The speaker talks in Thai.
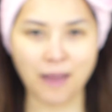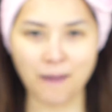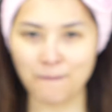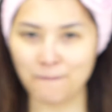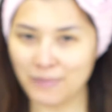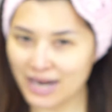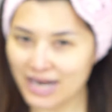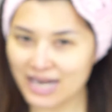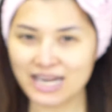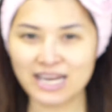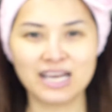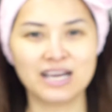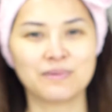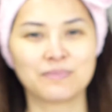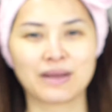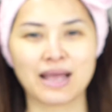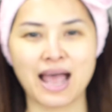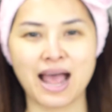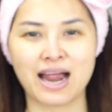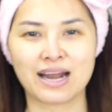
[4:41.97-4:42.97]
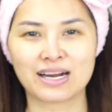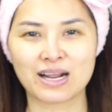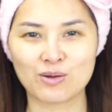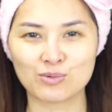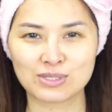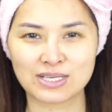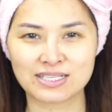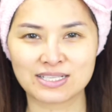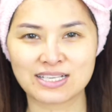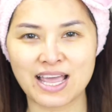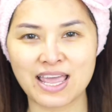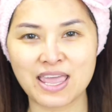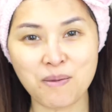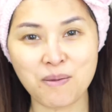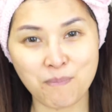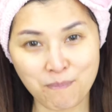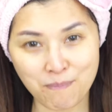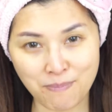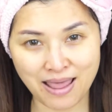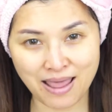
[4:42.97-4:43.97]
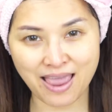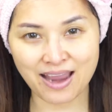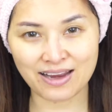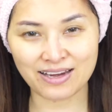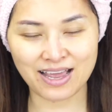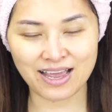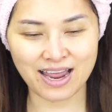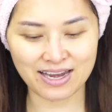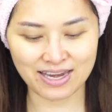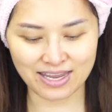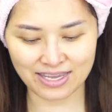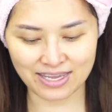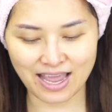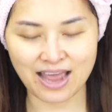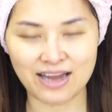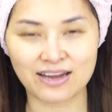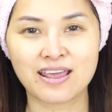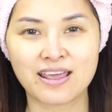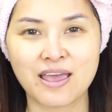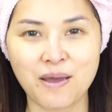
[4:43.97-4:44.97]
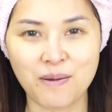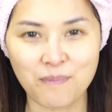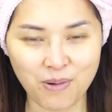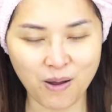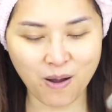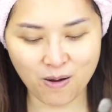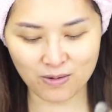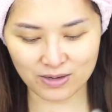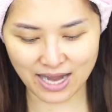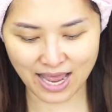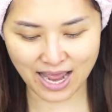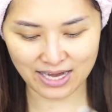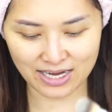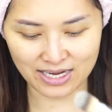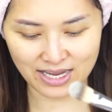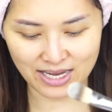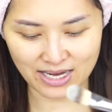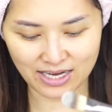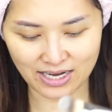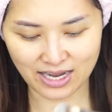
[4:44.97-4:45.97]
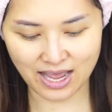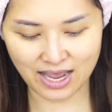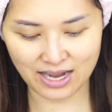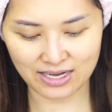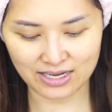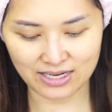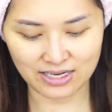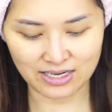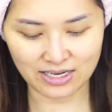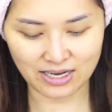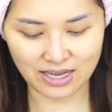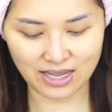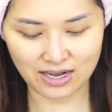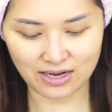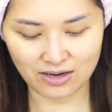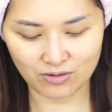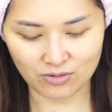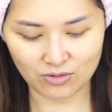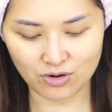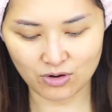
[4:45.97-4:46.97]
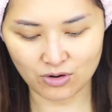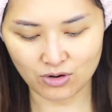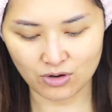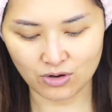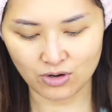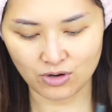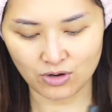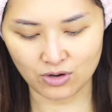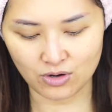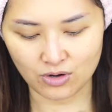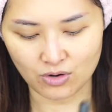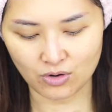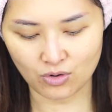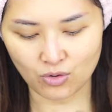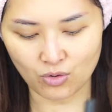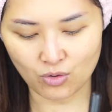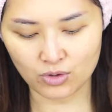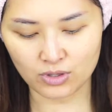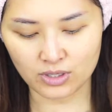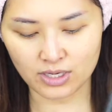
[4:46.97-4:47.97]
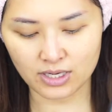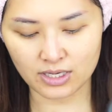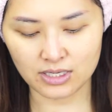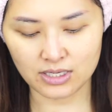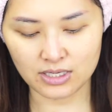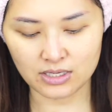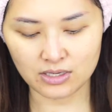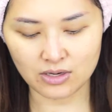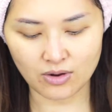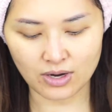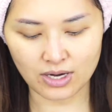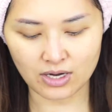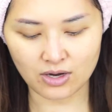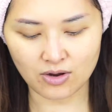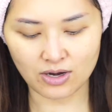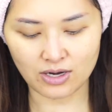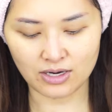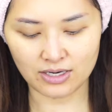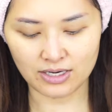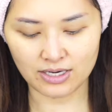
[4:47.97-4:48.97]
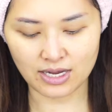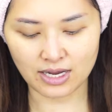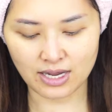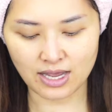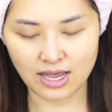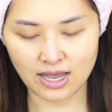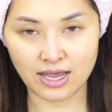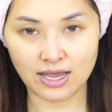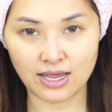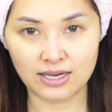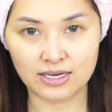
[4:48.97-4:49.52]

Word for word: เหมือนเดิมค่ะเราจะใช้แปรงนะคะในการพอกหน้านั่นเองค่ะนี่นะคะ แล้วก็คนกันนิดหน่อยก่อนเลยนะคะ